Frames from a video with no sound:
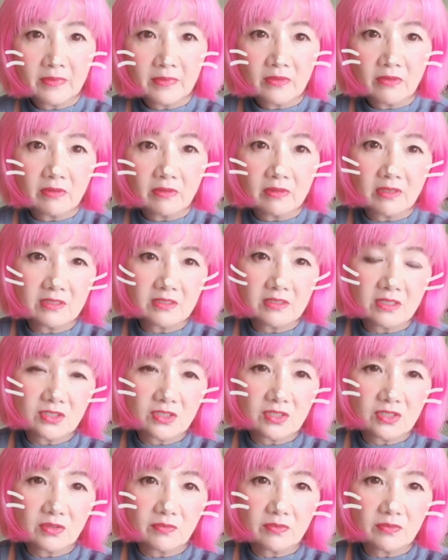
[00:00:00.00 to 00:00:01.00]
私た
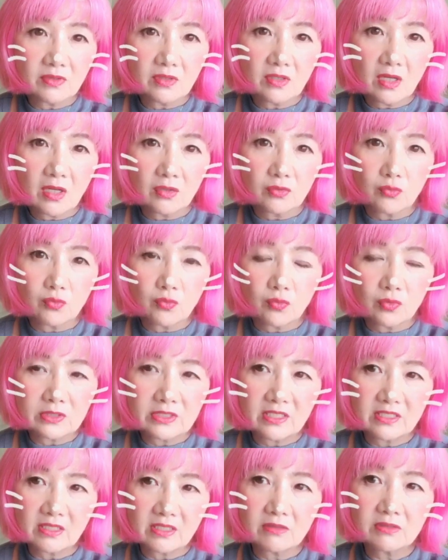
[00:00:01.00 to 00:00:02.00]
ちあの制
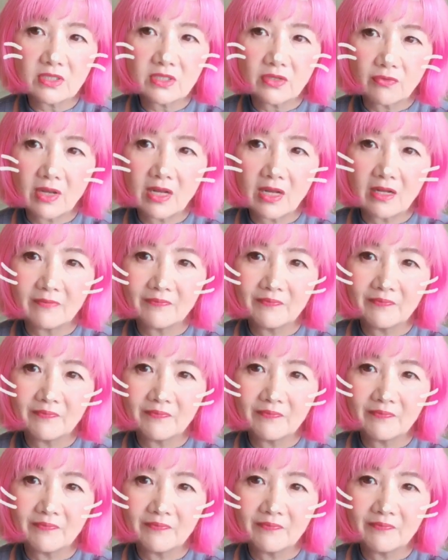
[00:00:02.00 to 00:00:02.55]
作者は